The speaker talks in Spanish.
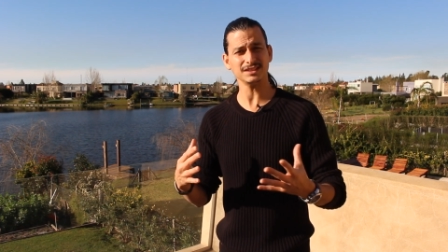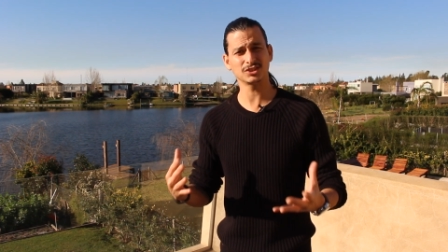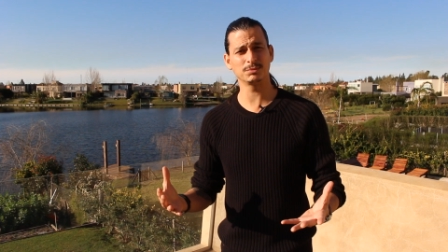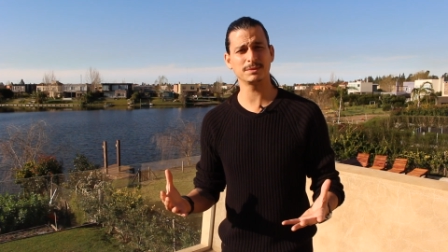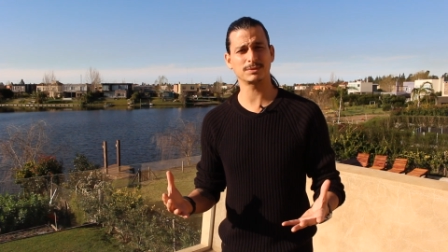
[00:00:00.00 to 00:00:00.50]
es
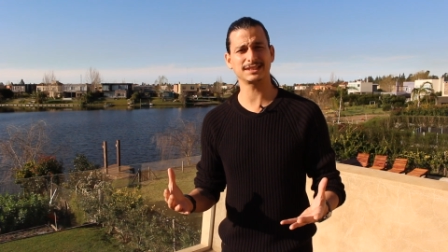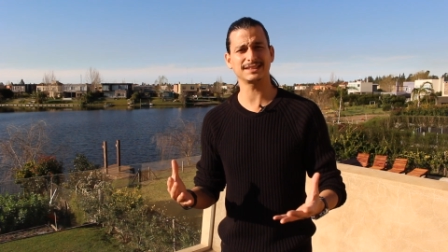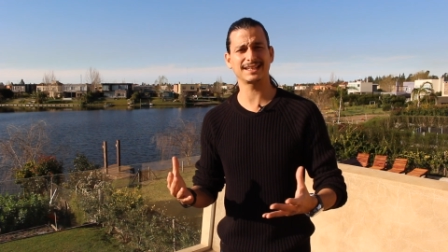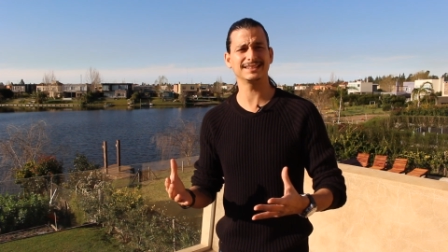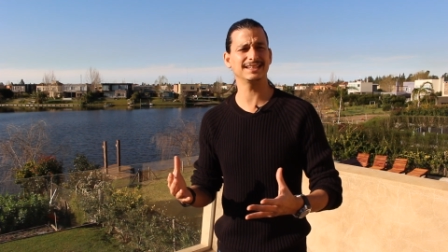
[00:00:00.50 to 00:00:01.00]
muy
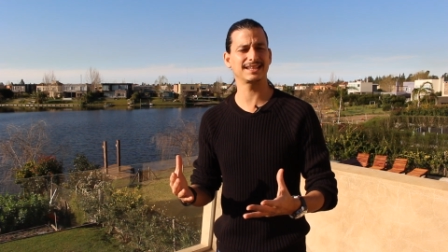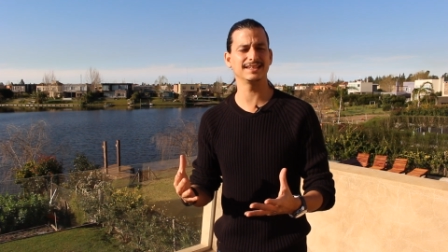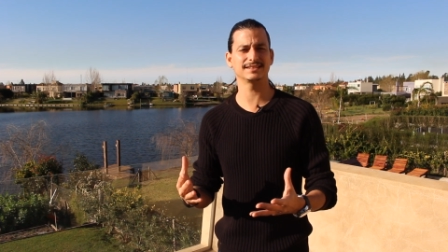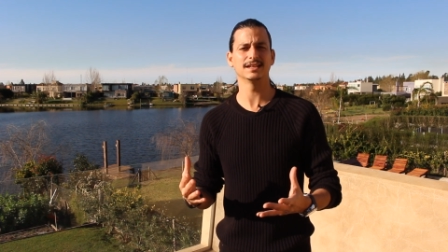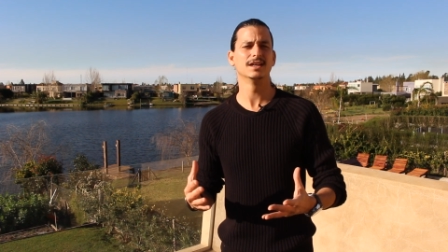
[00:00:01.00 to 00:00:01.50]
importante, gente que
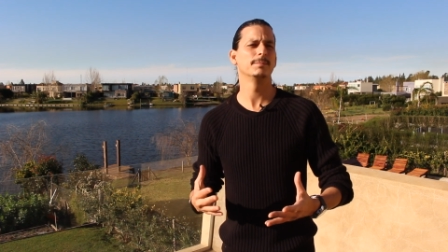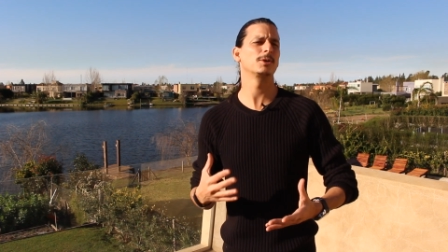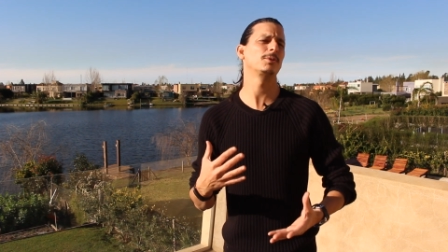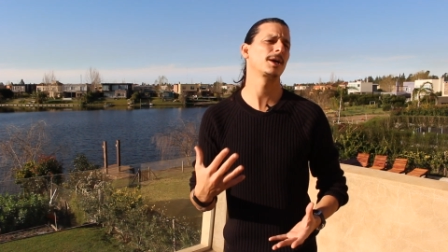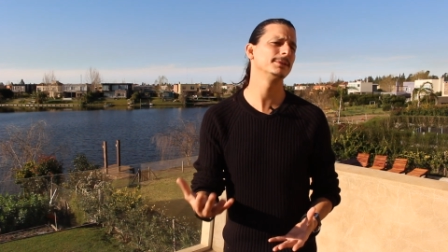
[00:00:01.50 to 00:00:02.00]
dice,
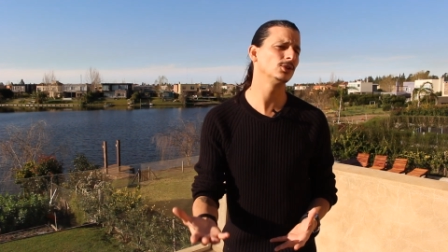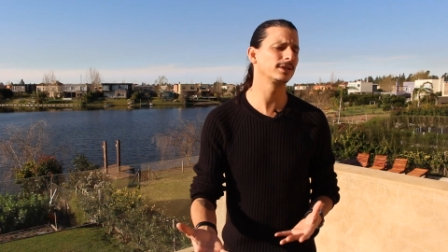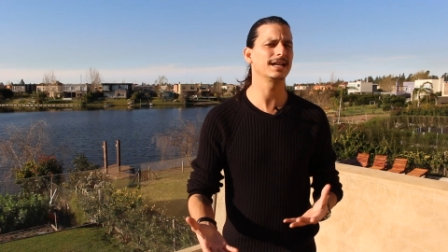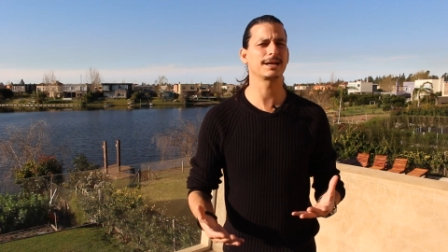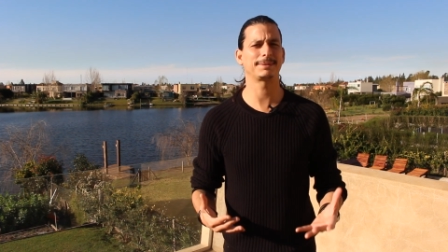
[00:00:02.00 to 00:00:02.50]
pero ¿por qué me tengo
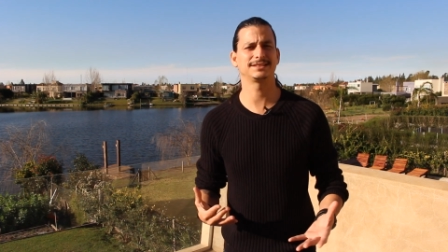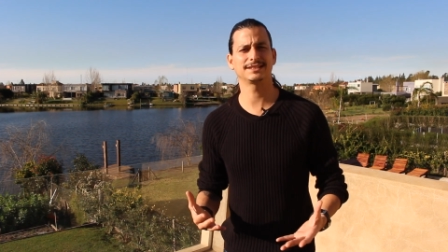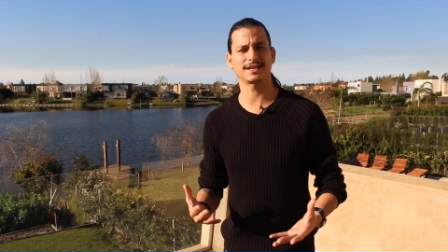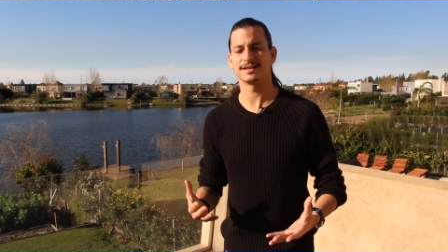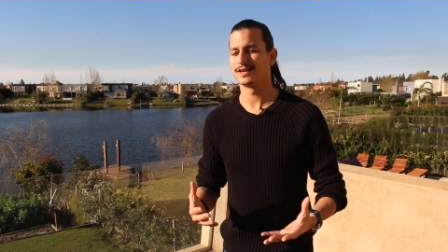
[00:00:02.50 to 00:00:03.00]
que ir a
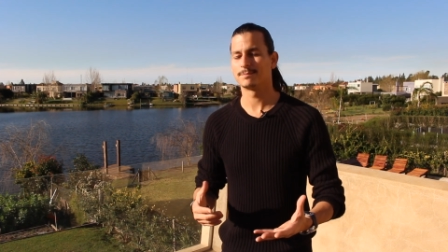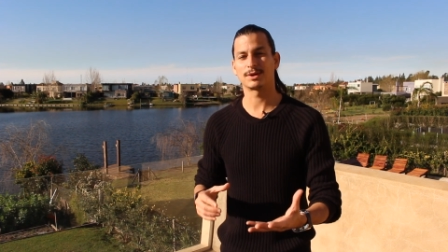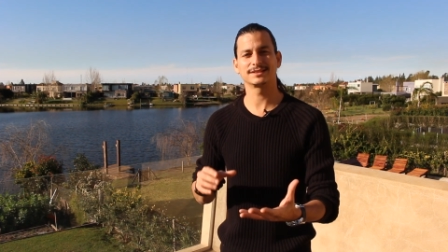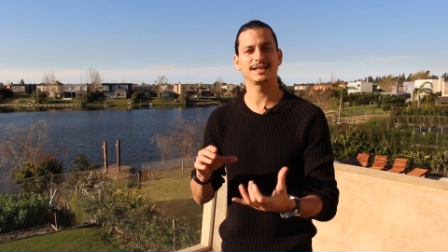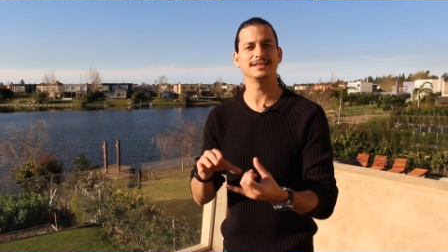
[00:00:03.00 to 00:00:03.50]
capacitar?
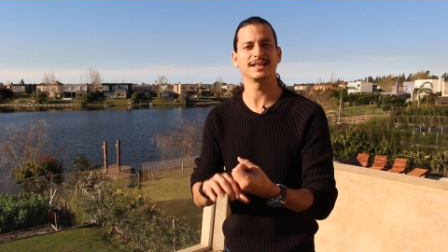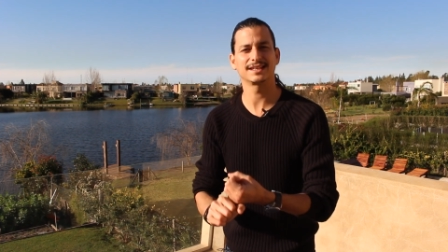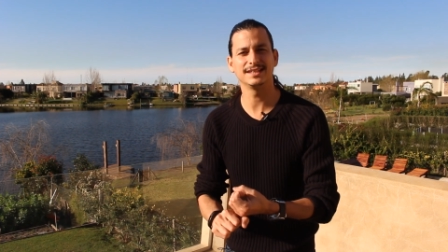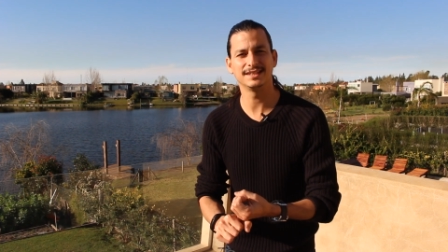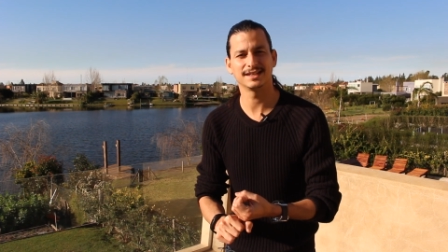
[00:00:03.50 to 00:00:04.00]
Porque está la
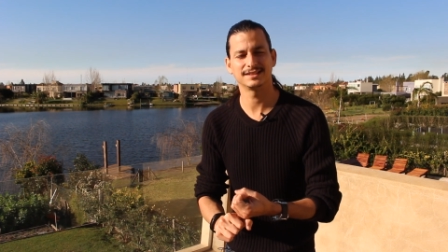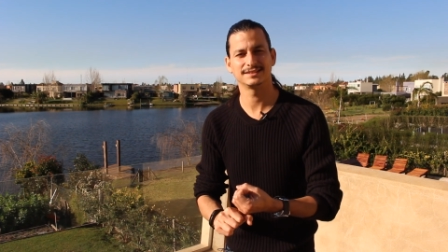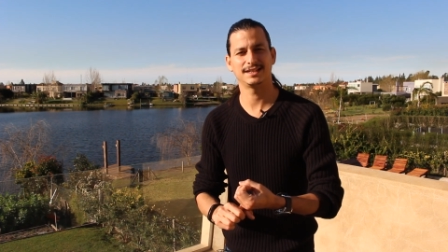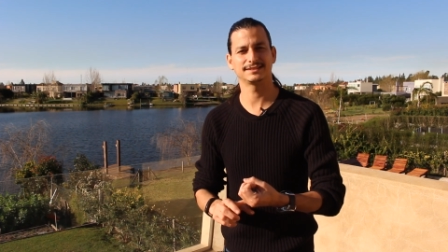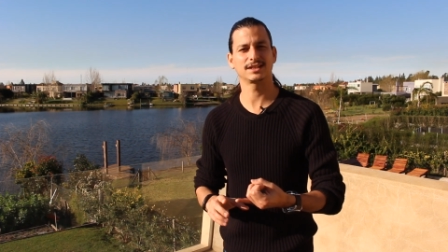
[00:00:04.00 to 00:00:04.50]
energía,
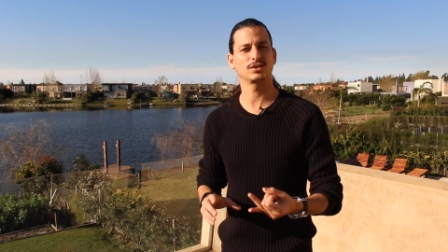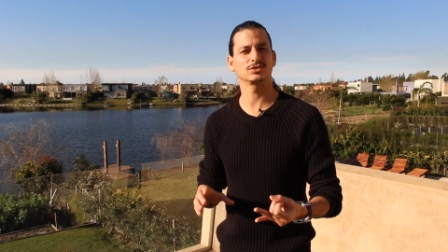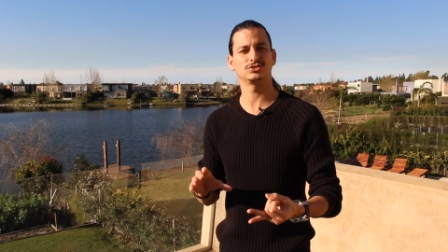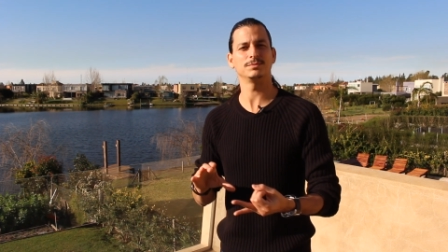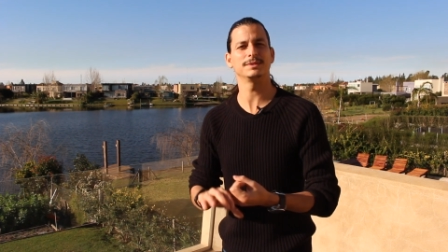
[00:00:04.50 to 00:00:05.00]
está el
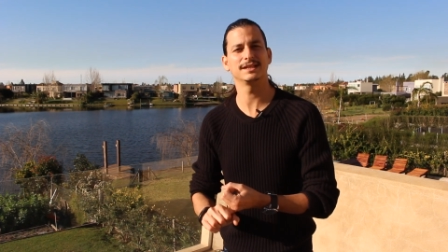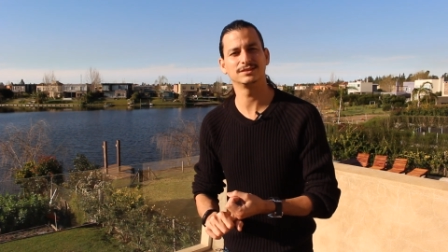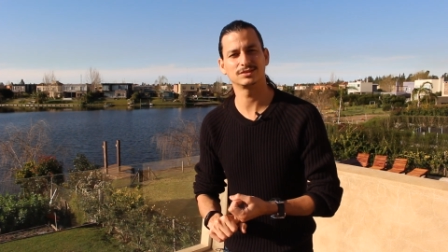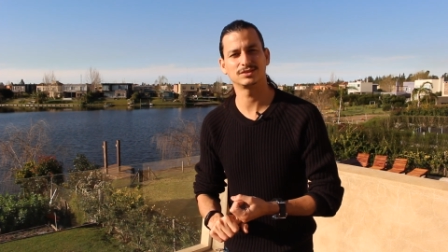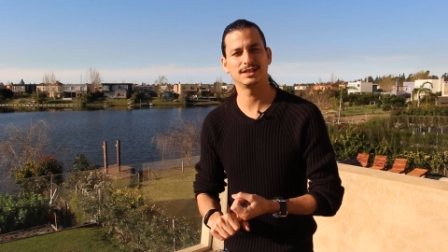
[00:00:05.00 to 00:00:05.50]
conocimiento,